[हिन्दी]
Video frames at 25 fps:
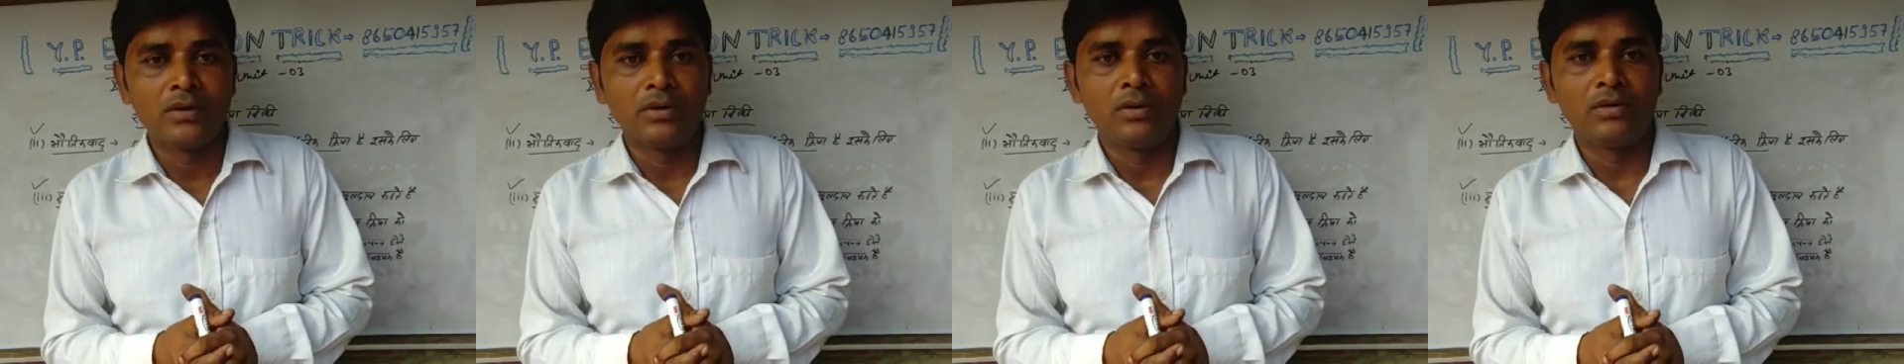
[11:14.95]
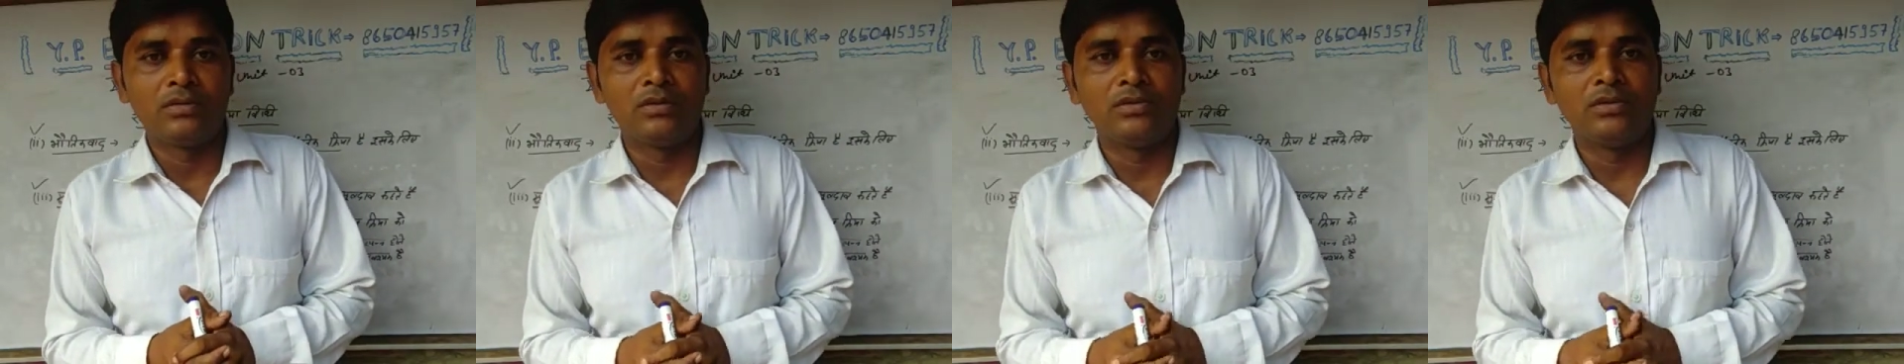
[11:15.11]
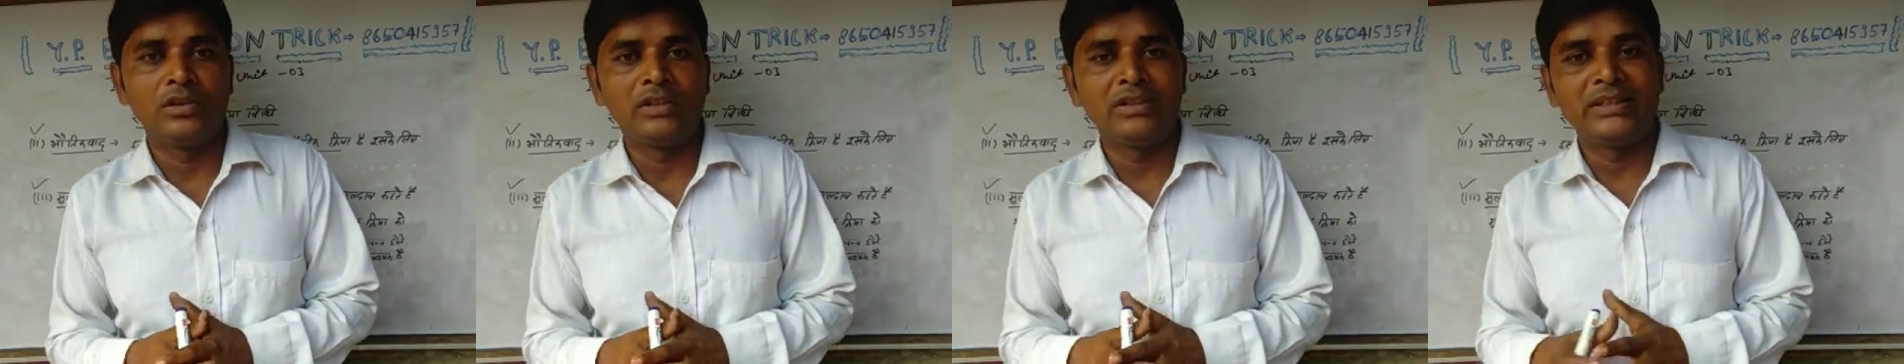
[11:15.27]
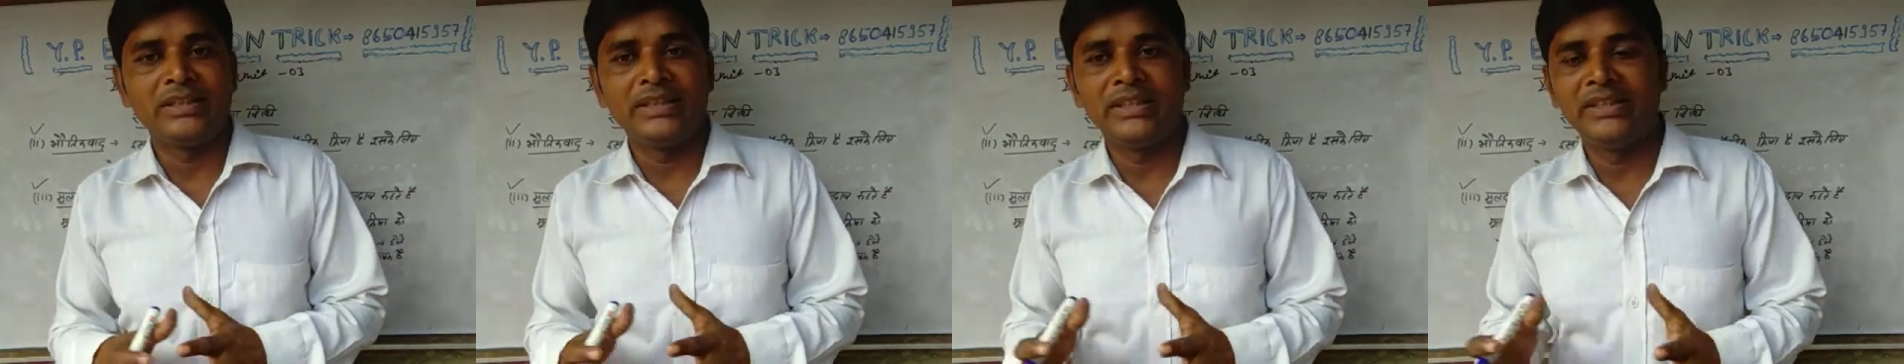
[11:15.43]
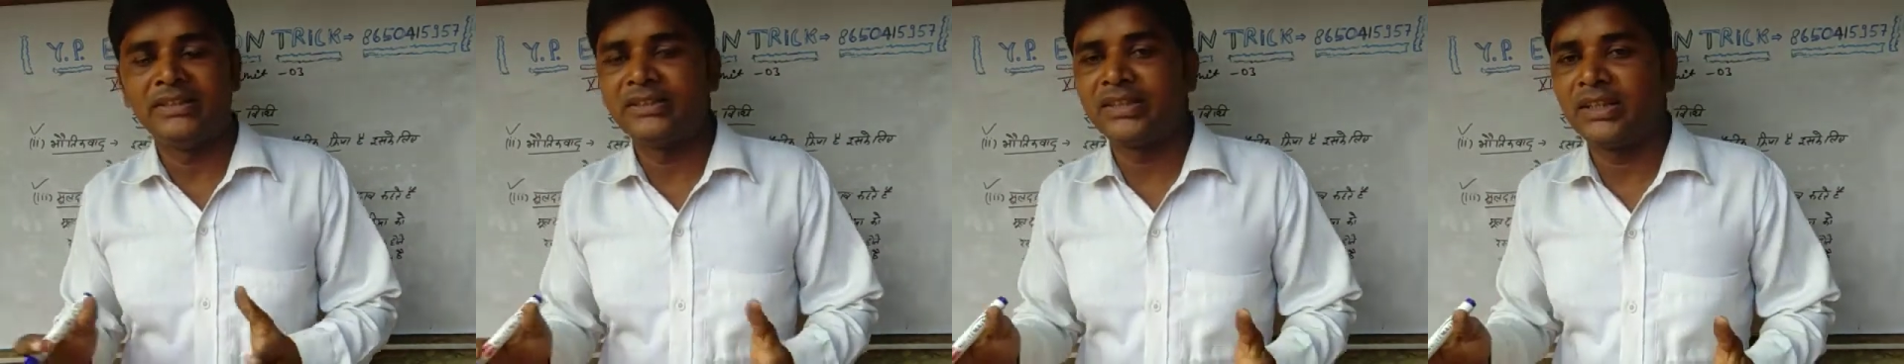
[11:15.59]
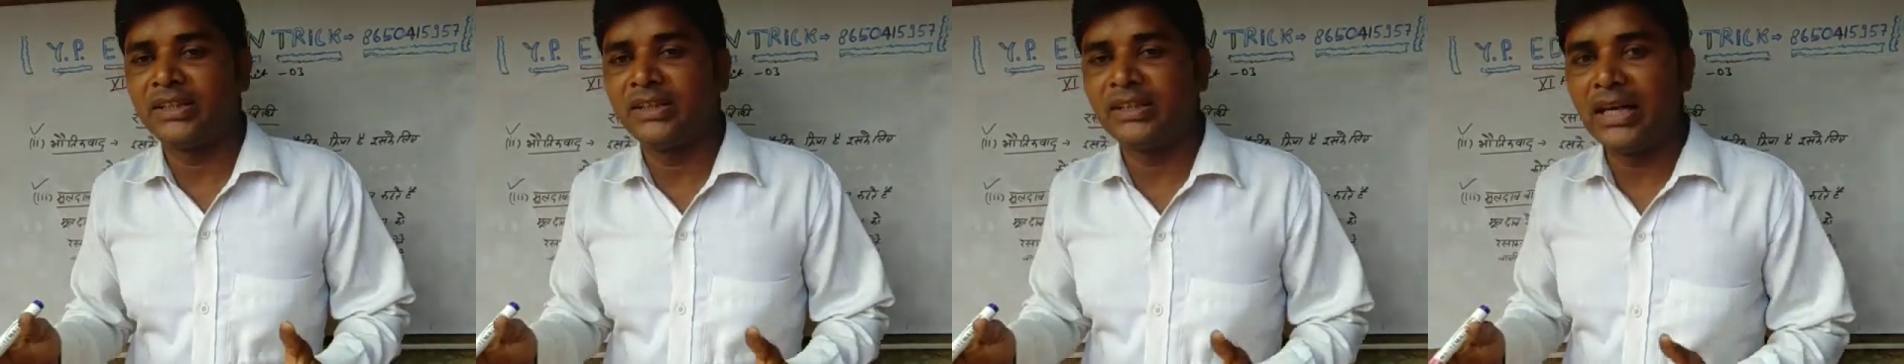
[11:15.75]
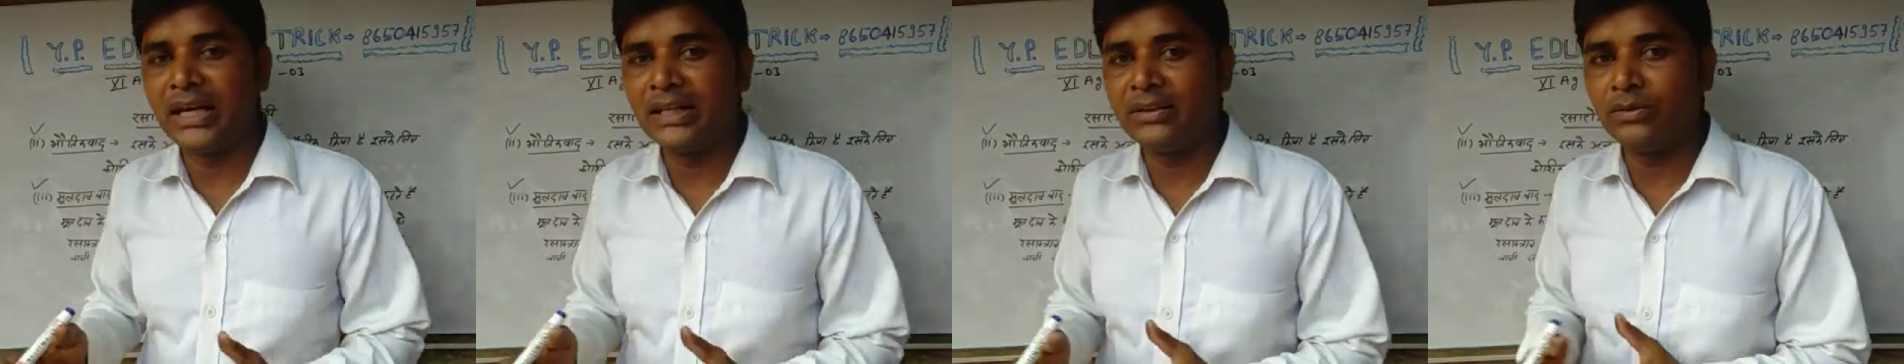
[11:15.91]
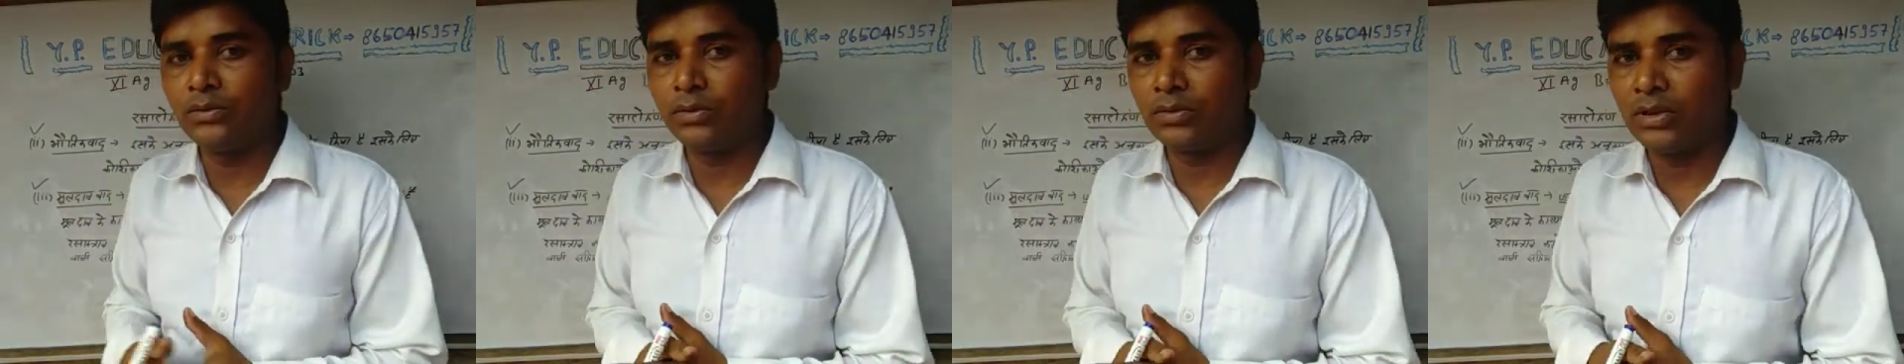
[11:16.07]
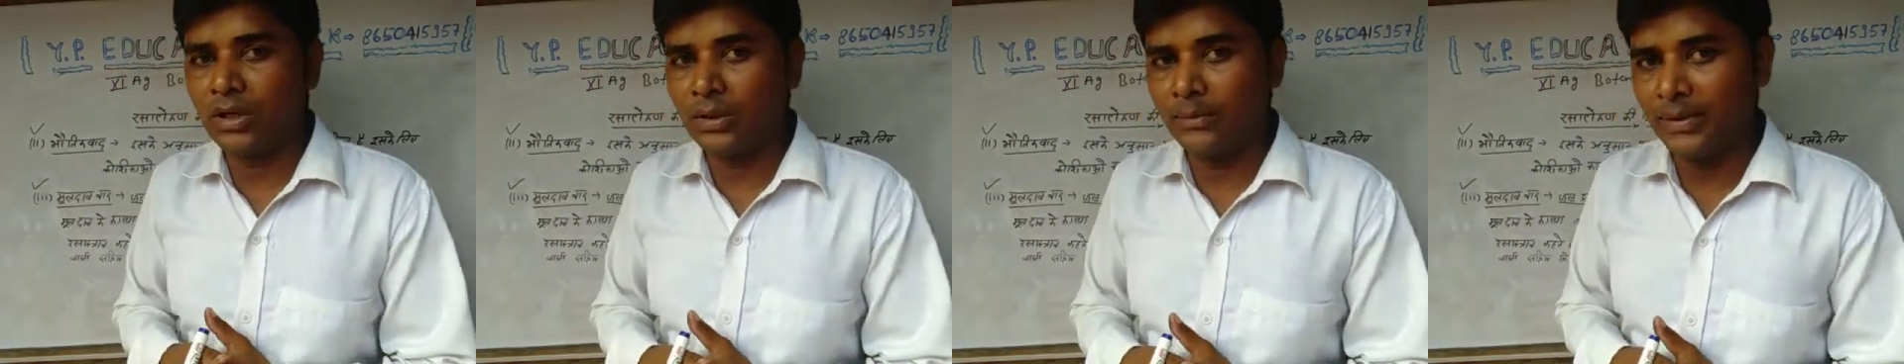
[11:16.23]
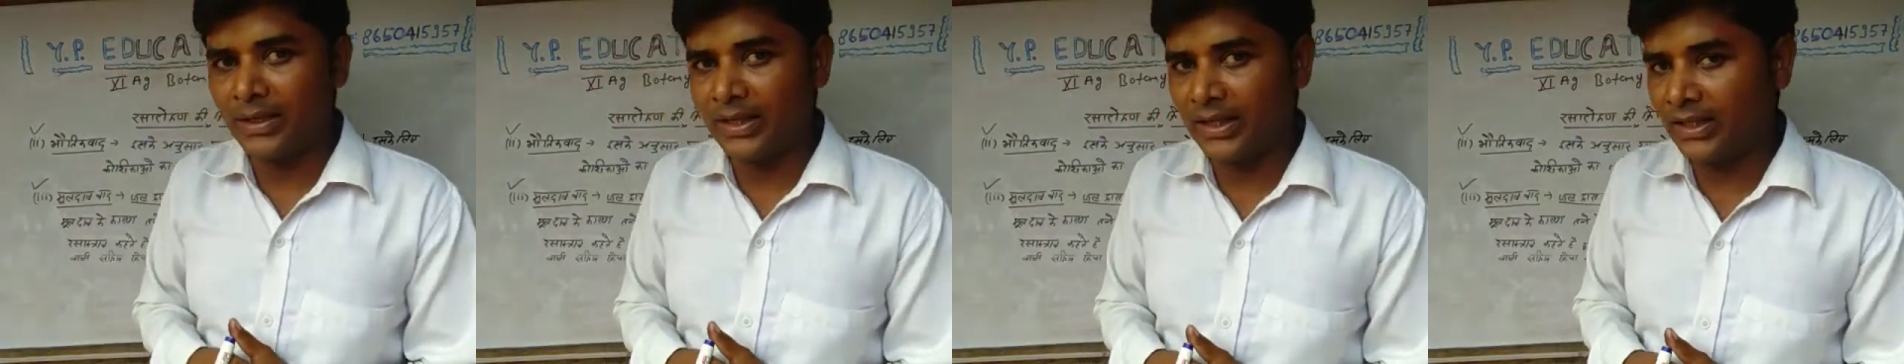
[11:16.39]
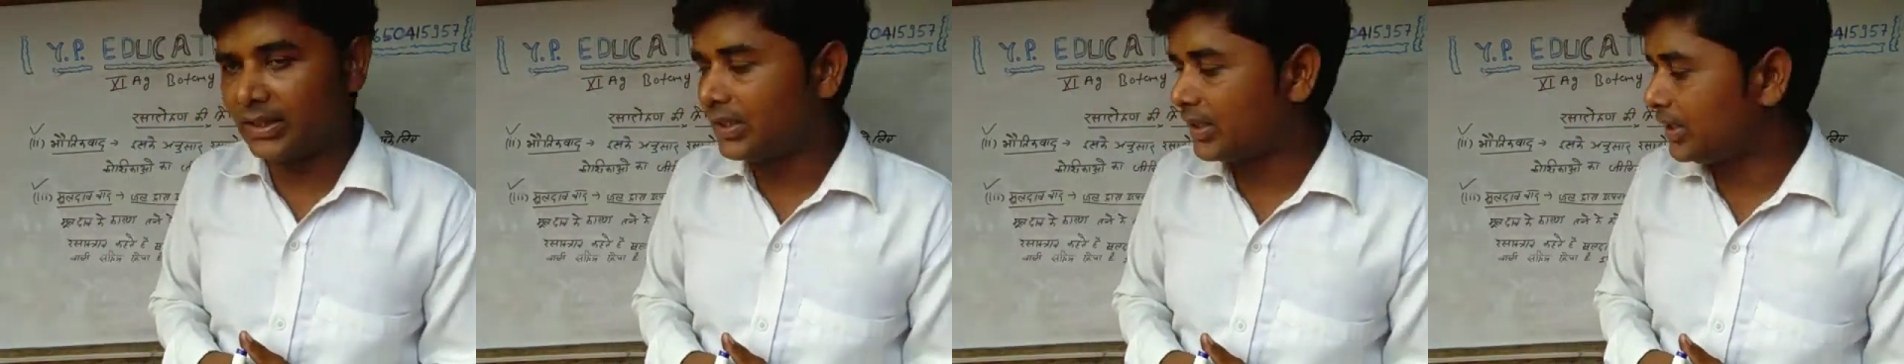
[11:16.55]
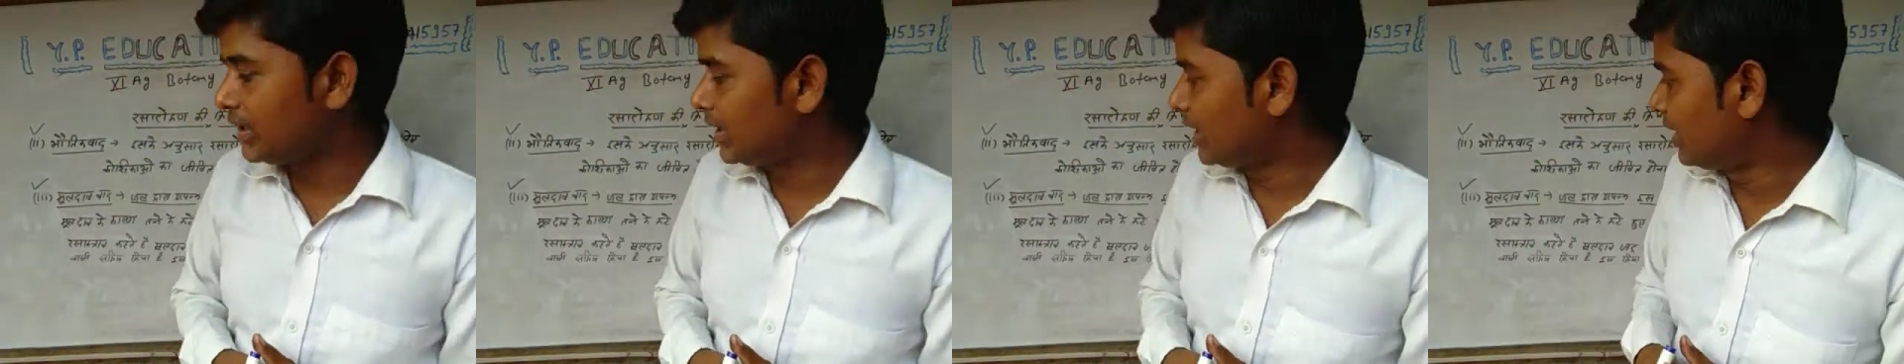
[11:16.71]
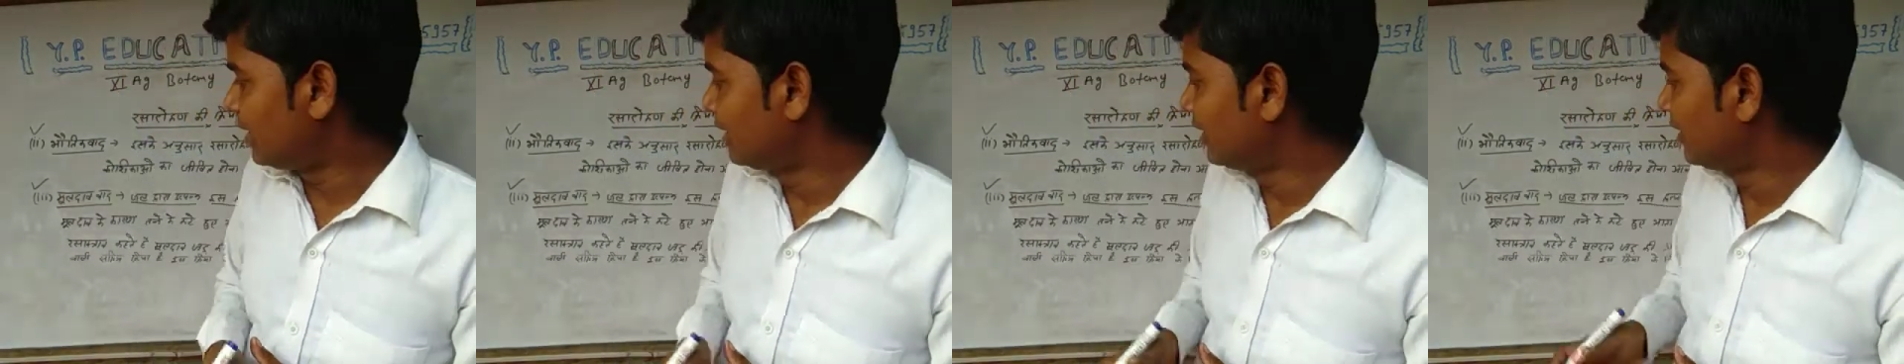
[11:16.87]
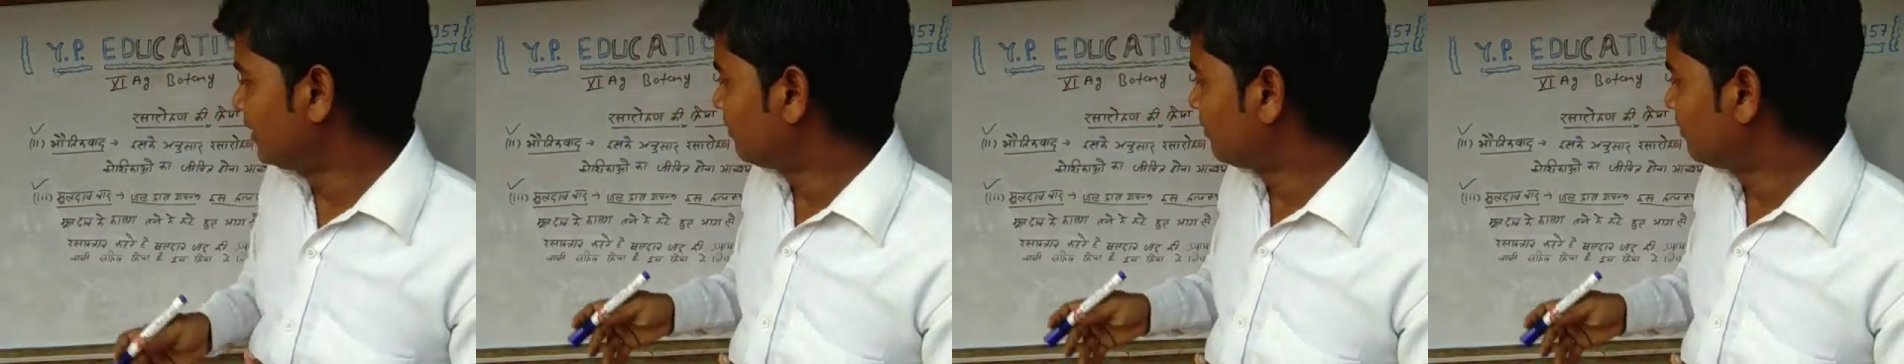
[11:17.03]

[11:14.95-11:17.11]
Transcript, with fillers: उन्होंने तीन सिद्धांतों का वर्णन किया